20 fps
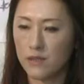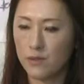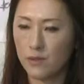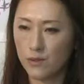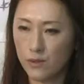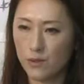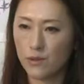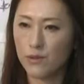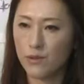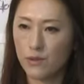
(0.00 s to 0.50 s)

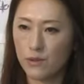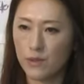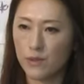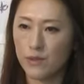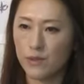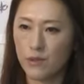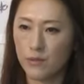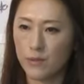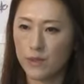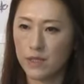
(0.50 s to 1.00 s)
どの競
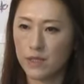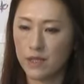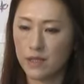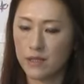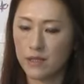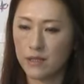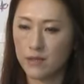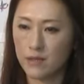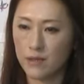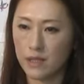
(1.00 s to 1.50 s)
技よりも
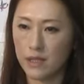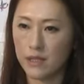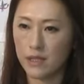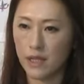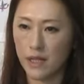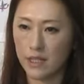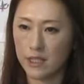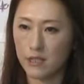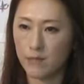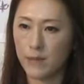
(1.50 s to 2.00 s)
先陣を切っ
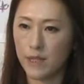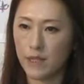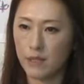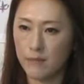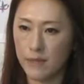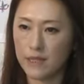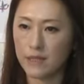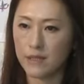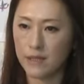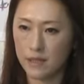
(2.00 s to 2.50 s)
て始ま
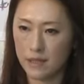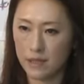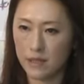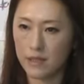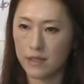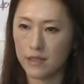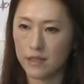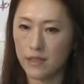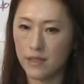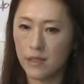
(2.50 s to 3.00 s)
ります
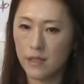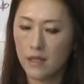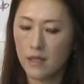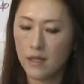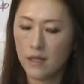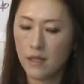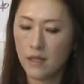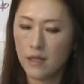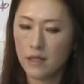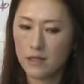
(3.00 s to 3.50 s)
し
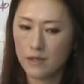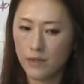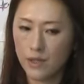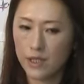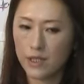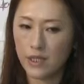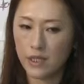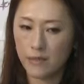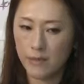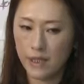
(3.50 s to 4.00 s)
そ
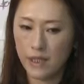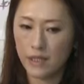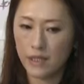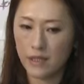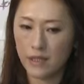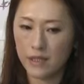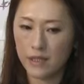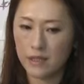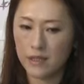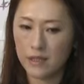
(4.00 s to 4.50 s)
ういった意味
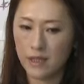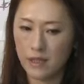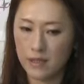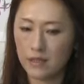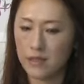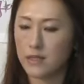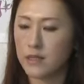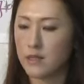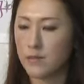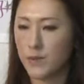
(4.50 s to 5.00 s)
で
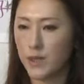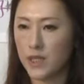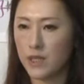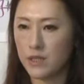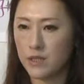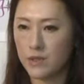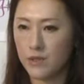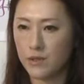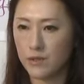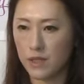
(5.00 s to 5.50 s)
選手たちの
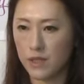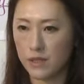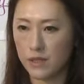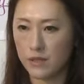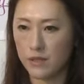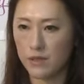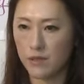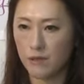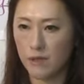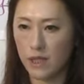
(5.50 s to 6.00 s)
緊張
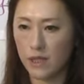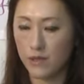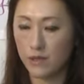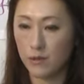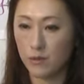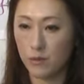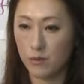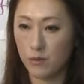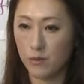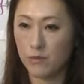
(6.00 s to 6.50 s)
感っていうのはあ
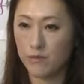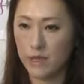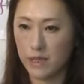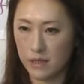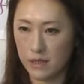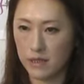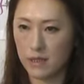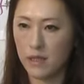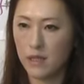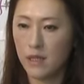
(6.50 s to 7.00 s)
ると思いま
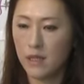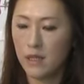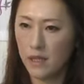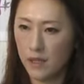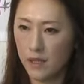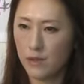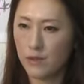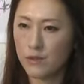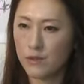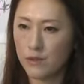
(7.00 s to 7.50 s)
す。
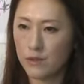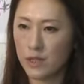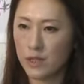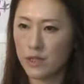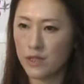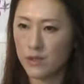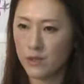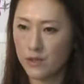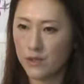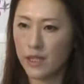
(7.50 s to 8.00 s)
本当に
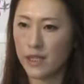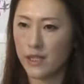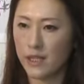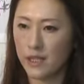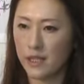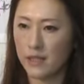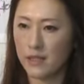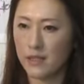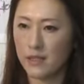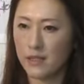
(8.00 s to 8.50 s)
勝利
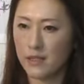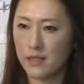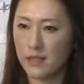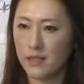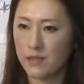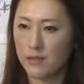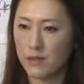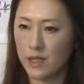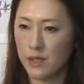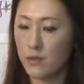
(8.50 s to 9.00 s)
が
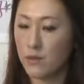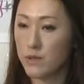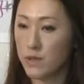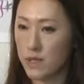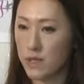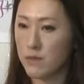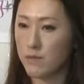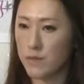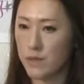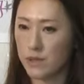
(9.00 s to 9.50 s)
あの日
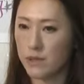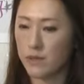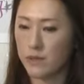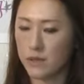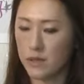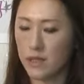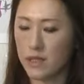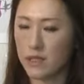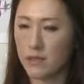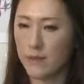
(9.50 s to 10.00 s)
本チームにとっ
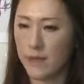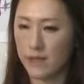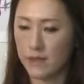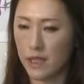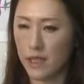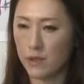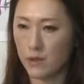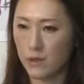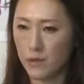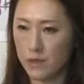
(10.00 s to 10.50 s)
て一番
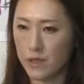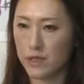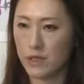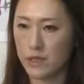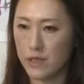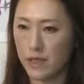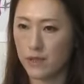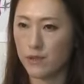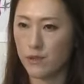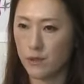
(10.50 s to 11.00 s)
の後押し
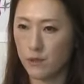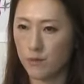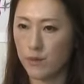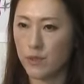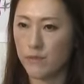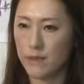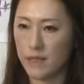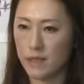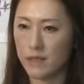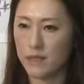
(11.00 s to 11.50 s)
になると
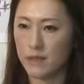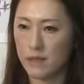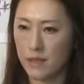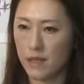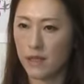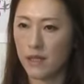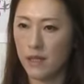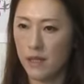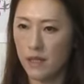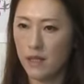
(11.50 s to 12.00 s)
思いますの
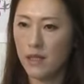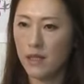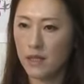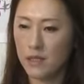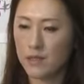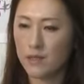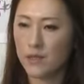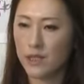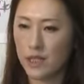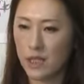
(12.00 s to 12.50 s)
で
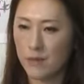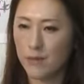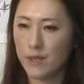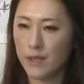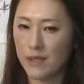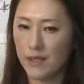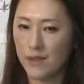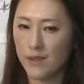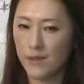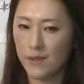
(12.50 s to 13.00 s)
そういった意
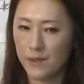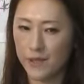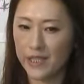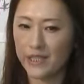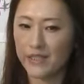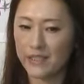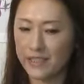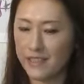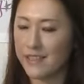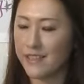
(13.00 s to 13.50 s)
味では大
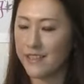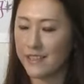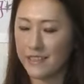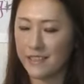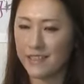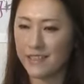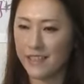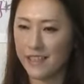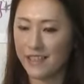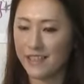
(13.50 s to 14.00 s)
きな責
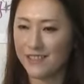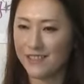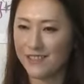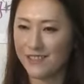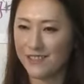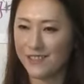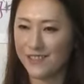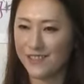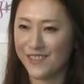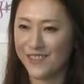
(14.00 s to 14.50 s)
任がある
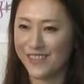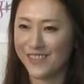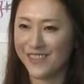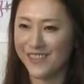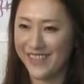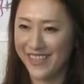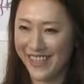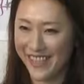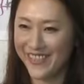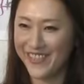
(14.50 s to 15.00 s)
と
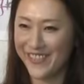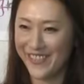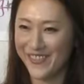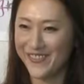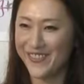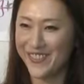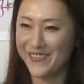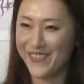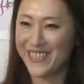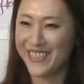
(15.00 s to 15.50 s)
言える
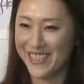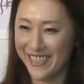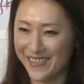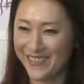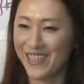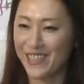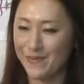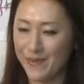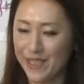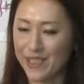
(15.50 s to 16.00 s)
と思いますけ
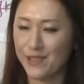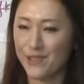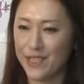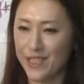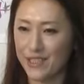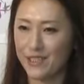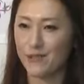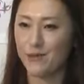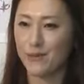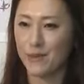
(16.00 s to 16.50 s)
ど頑張ってほ
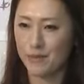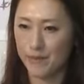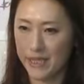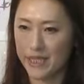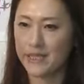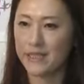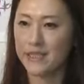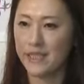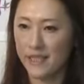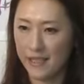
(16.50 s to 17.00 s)
しいと思い
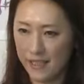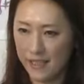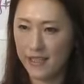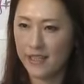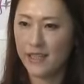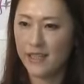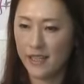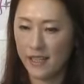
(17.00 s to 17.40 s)
ます。